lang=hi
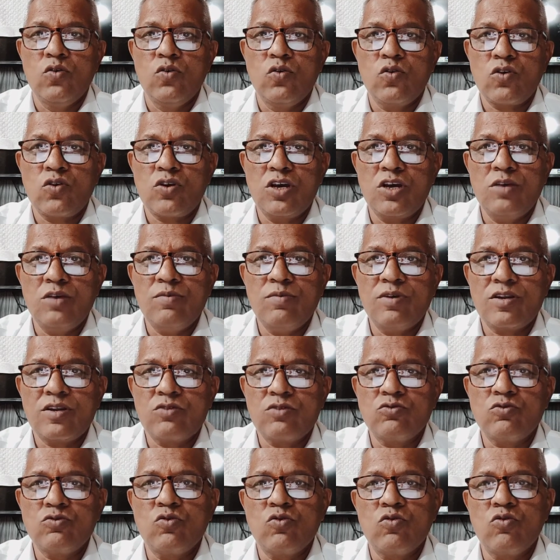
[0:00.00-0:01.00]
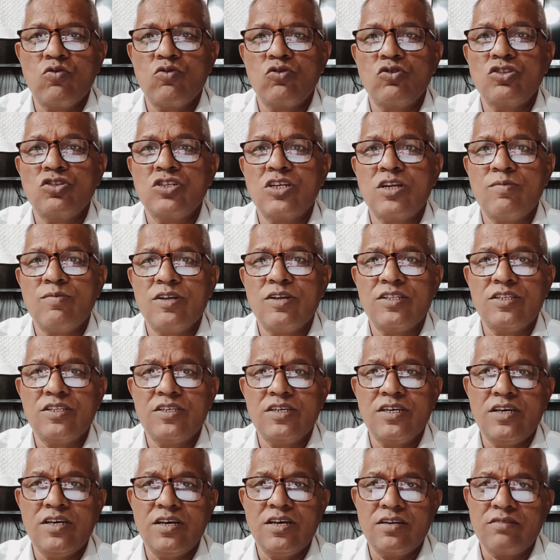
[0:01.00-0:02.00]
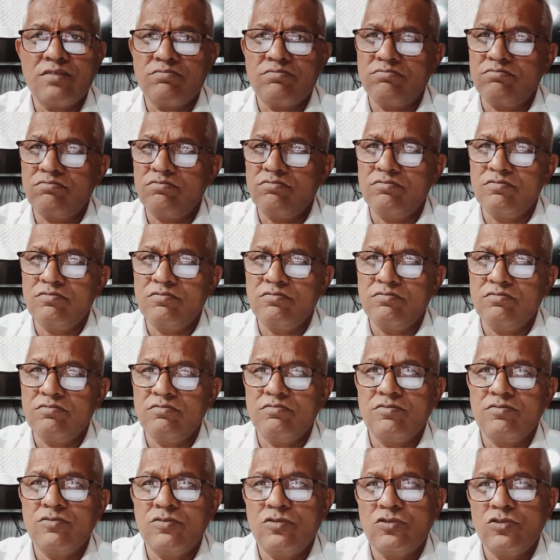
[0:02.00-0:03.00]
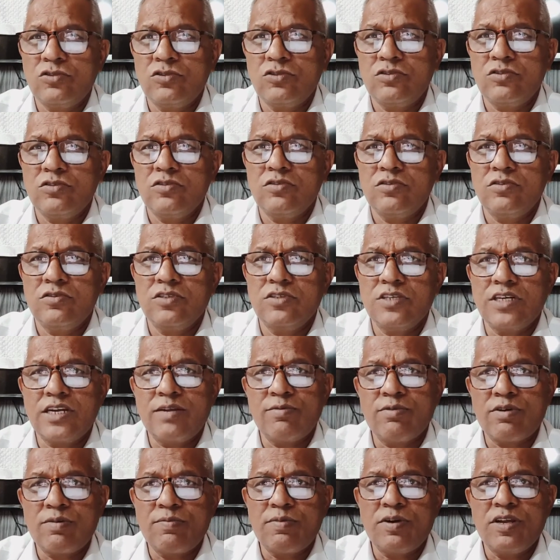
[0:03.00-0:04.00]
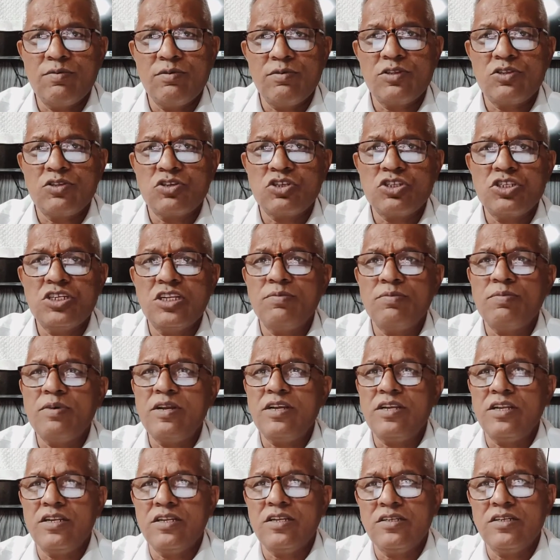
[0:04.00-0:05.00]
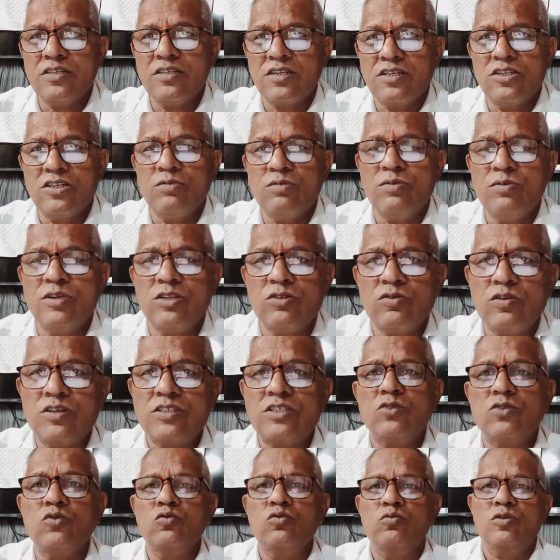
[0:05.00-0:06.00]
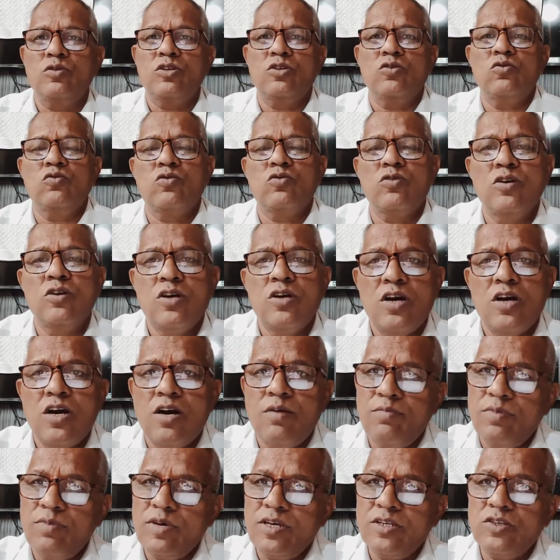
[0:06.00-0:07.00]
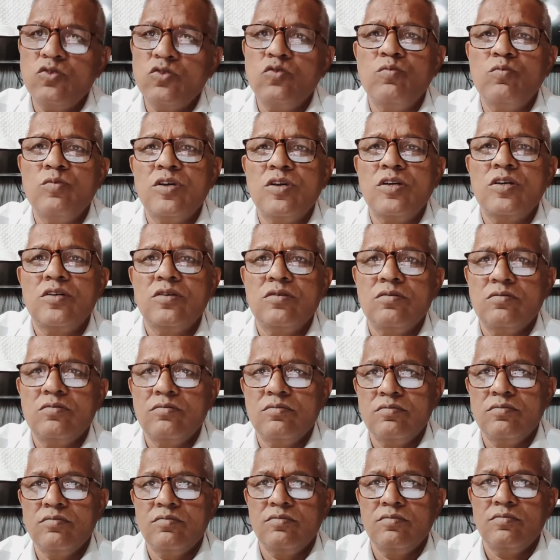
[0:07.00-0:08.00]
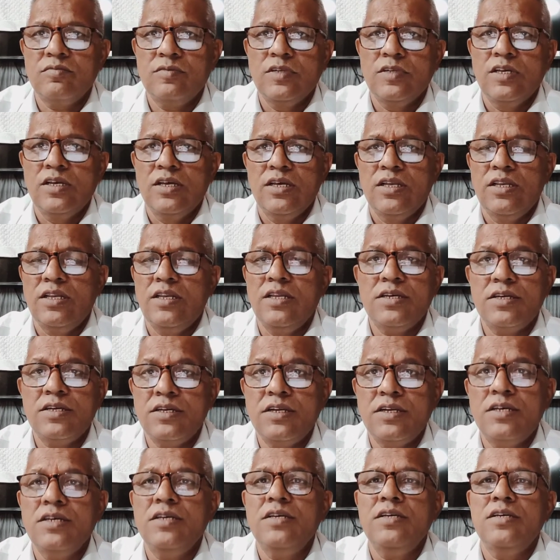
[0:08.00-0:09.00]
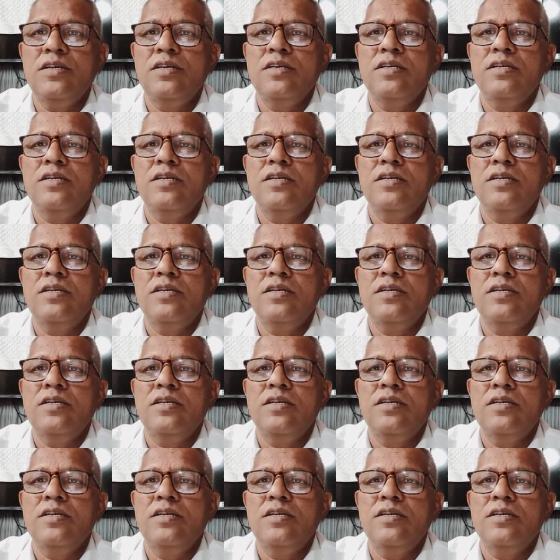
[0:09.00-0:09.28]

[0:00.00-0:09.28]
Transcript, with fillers: और कई बार कुछ लोगों को तो शर्म आती है यार गर्म कपड़े भी किसी ने पहने नहीं सर्दी में तो ऐसे घूम रहे हो हम भी ऐसे घूमेंगे लेकिन नहीं